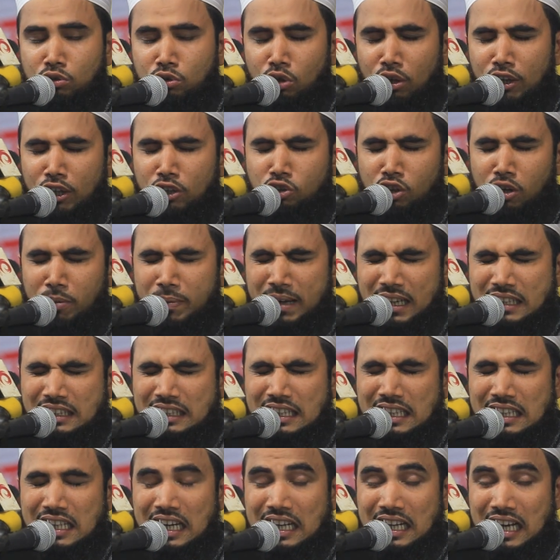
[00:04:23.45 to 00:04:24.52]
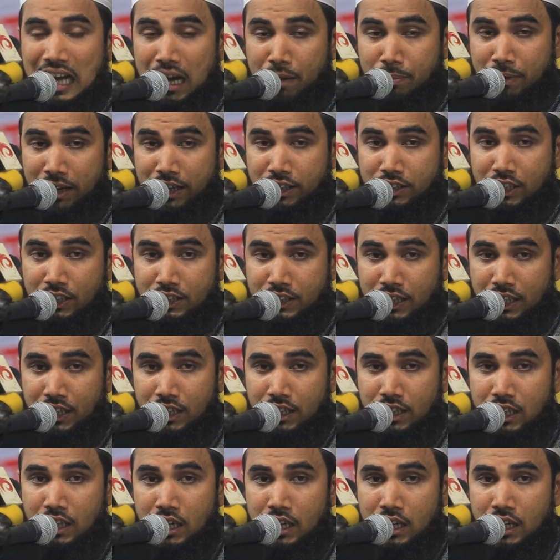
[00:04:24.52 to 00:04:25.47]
দরিদ্র ব্যক্তিদের খাবার দিতে